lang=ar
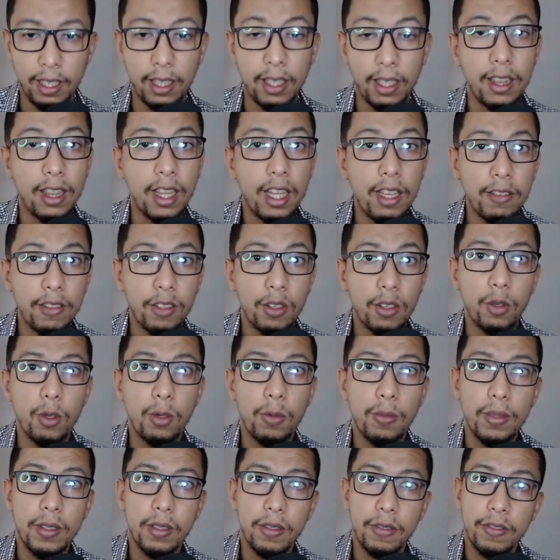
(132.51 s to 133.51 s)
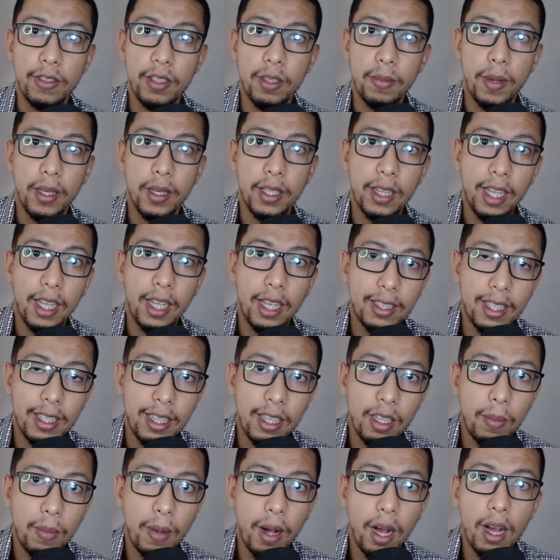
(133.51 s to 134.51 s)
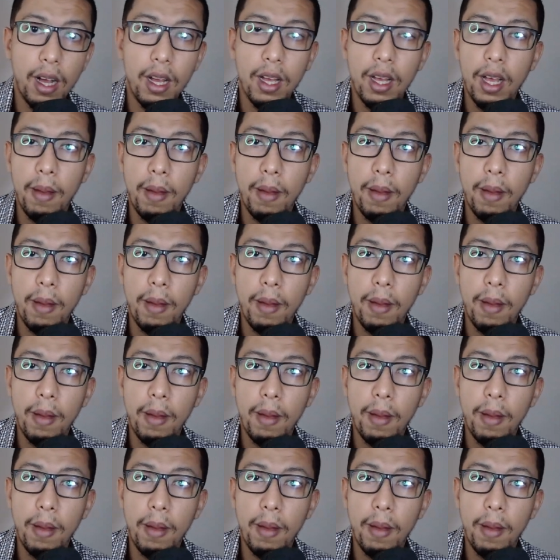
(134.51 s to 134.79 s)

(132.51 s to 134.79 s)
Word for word: حيت اللايف كيكونوا فيه بعض اللقطات اللي هما